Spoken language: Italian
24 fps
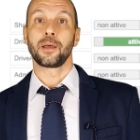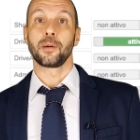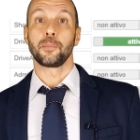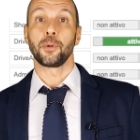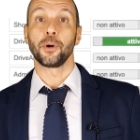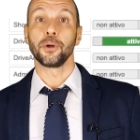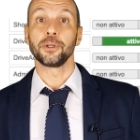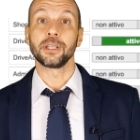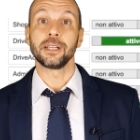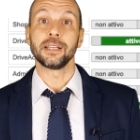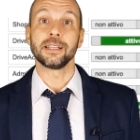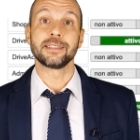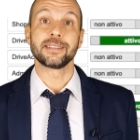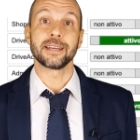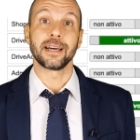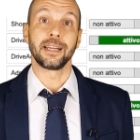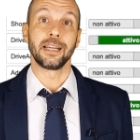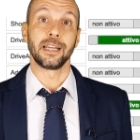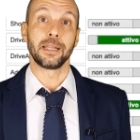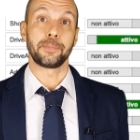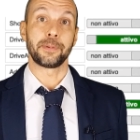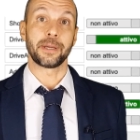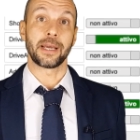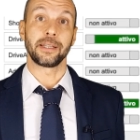Puoi utilizzare
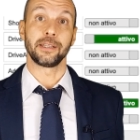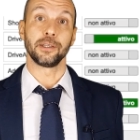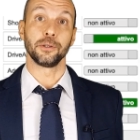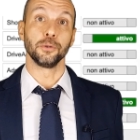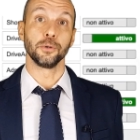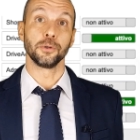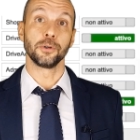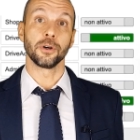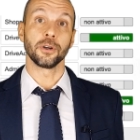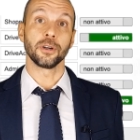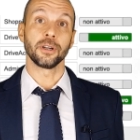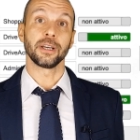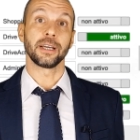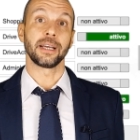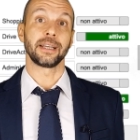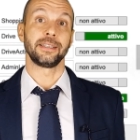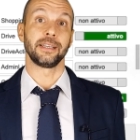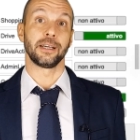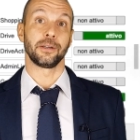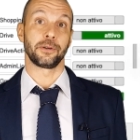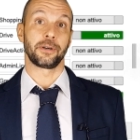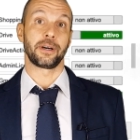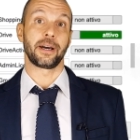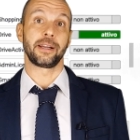le API di Google e
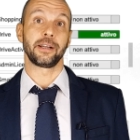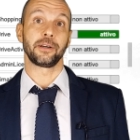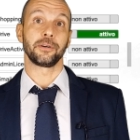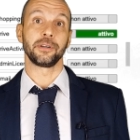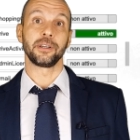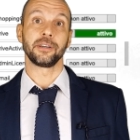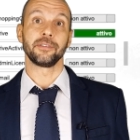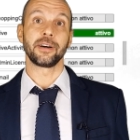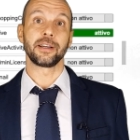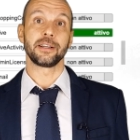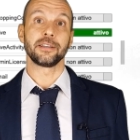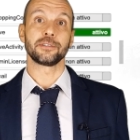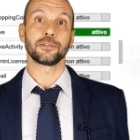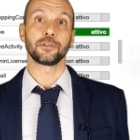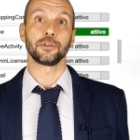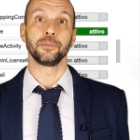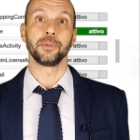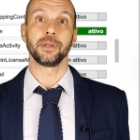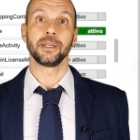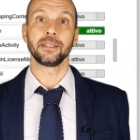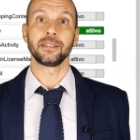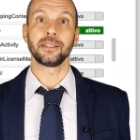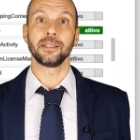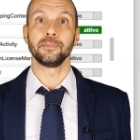dialogare con i vari
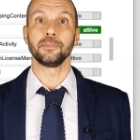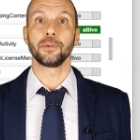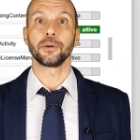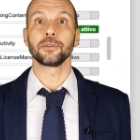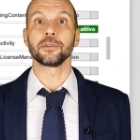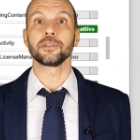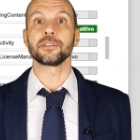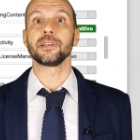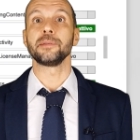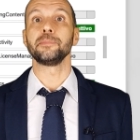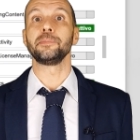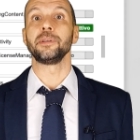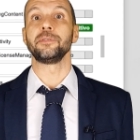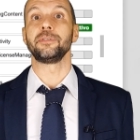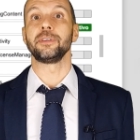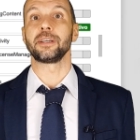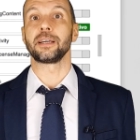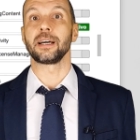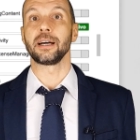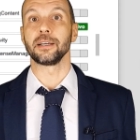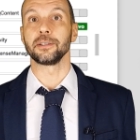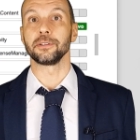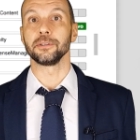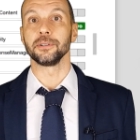strumenti in modo
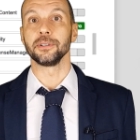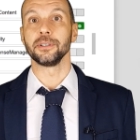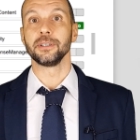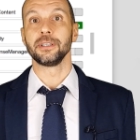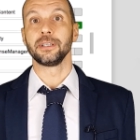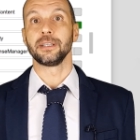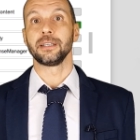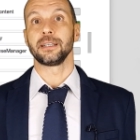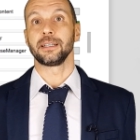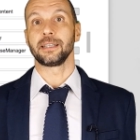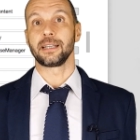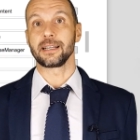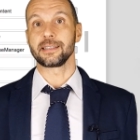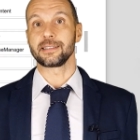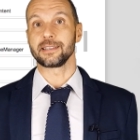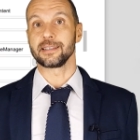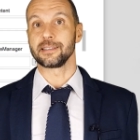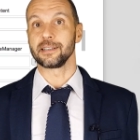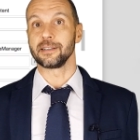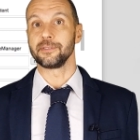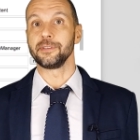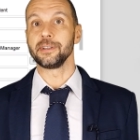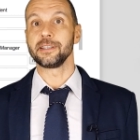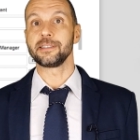semplificato, grazie ai
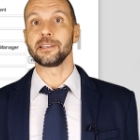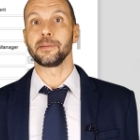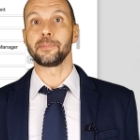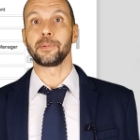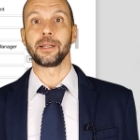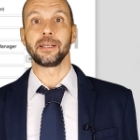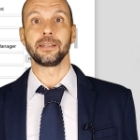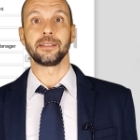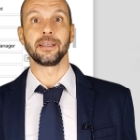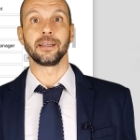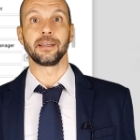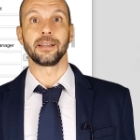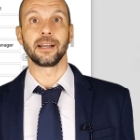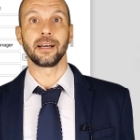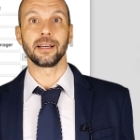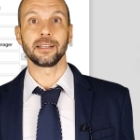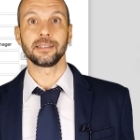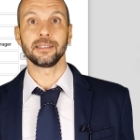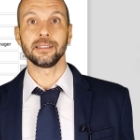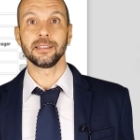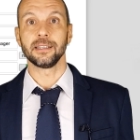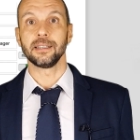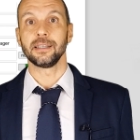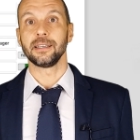servizi
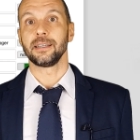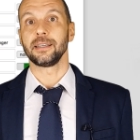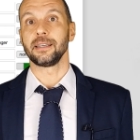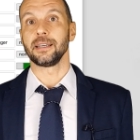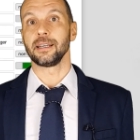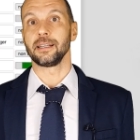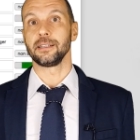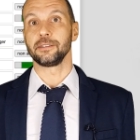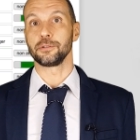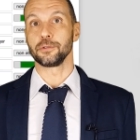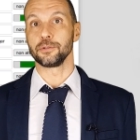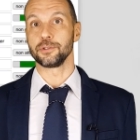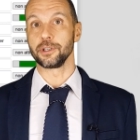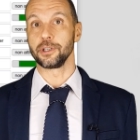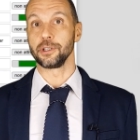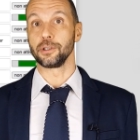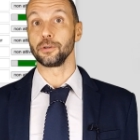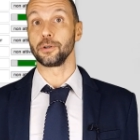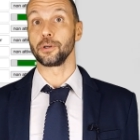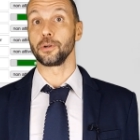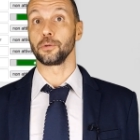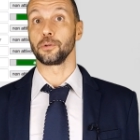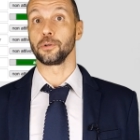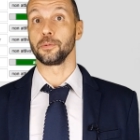preintegrati e al
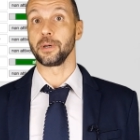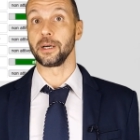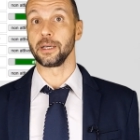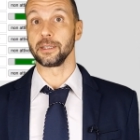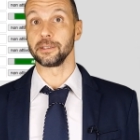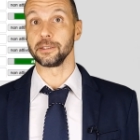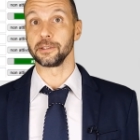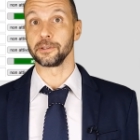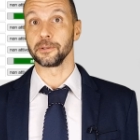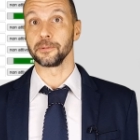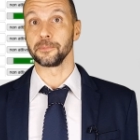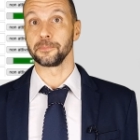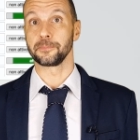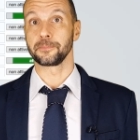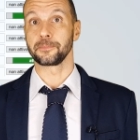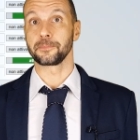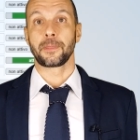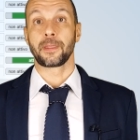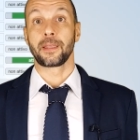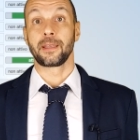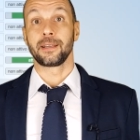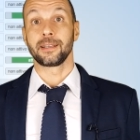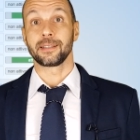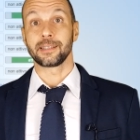suggeritore automatico.
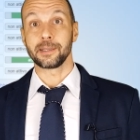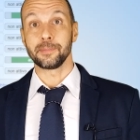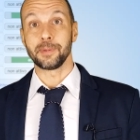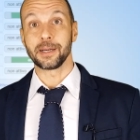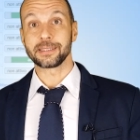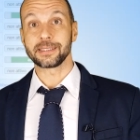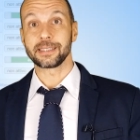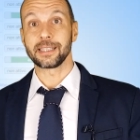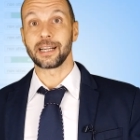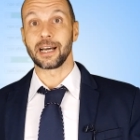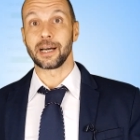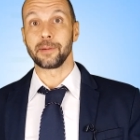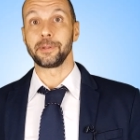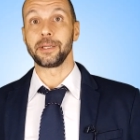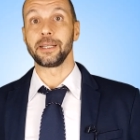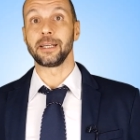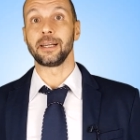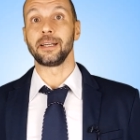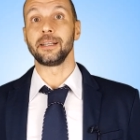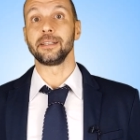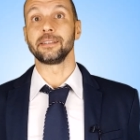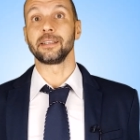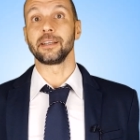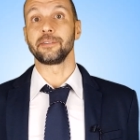Ti basterà aprire
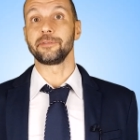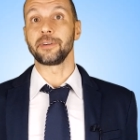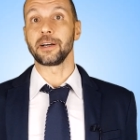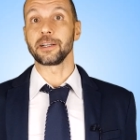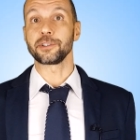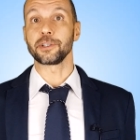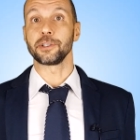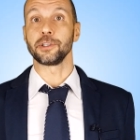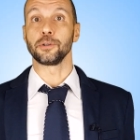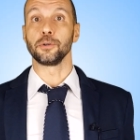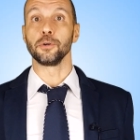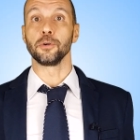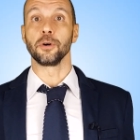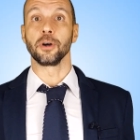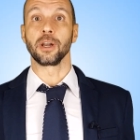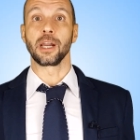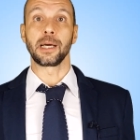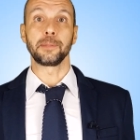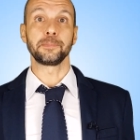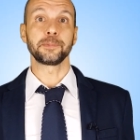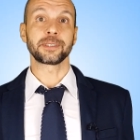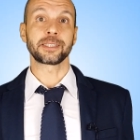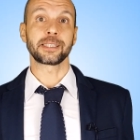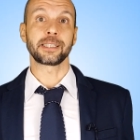l'interfaccia di Google
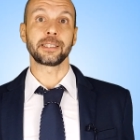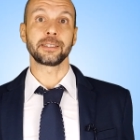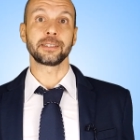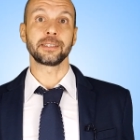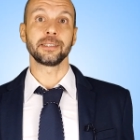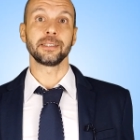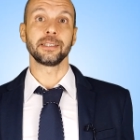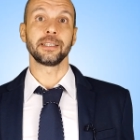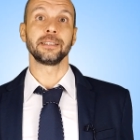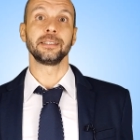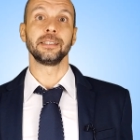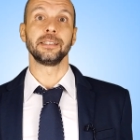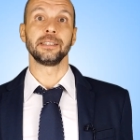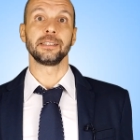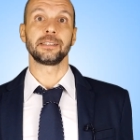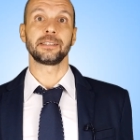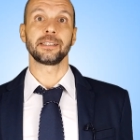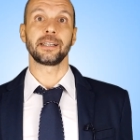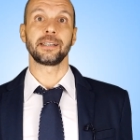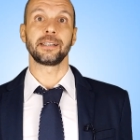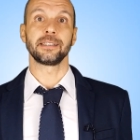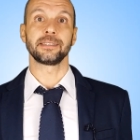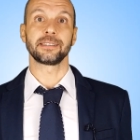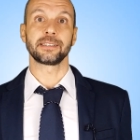AppScript ed
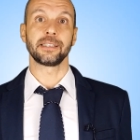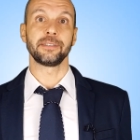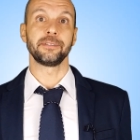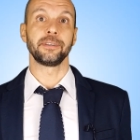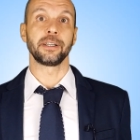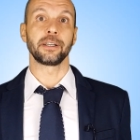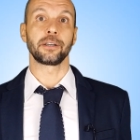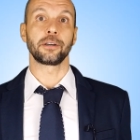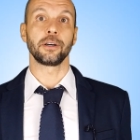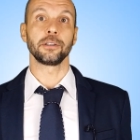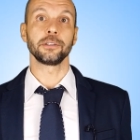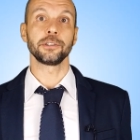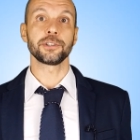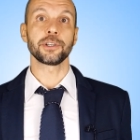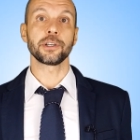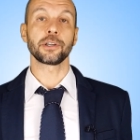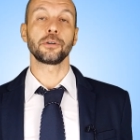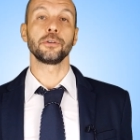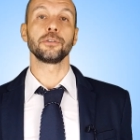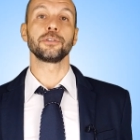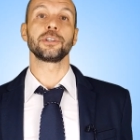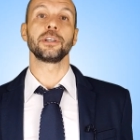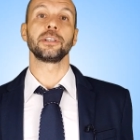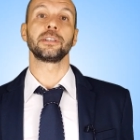iniziare a scrivere codici
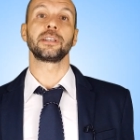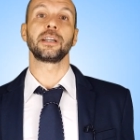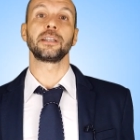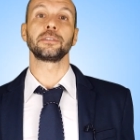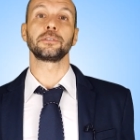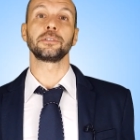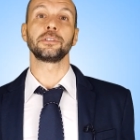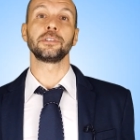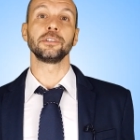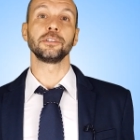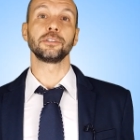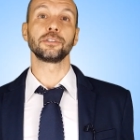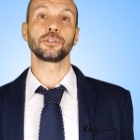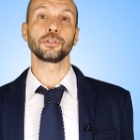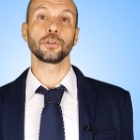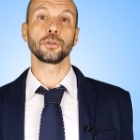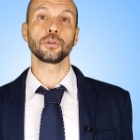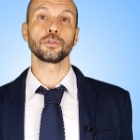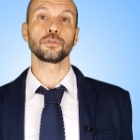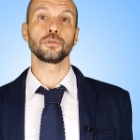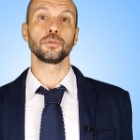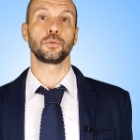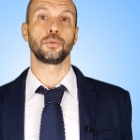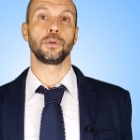concentrandoti solo
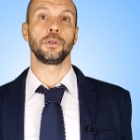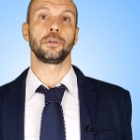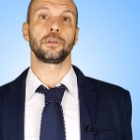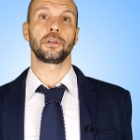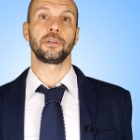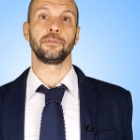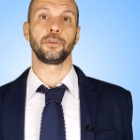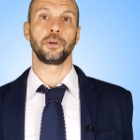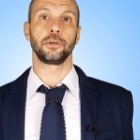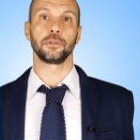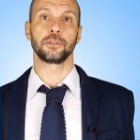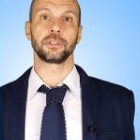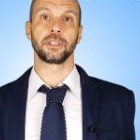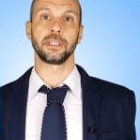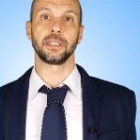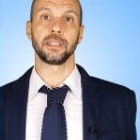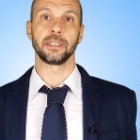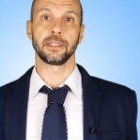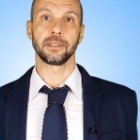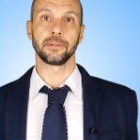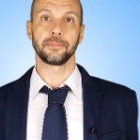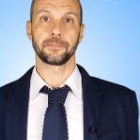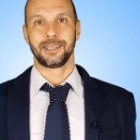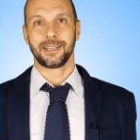su quello che vuoi
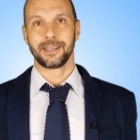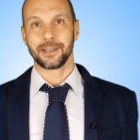ottenere.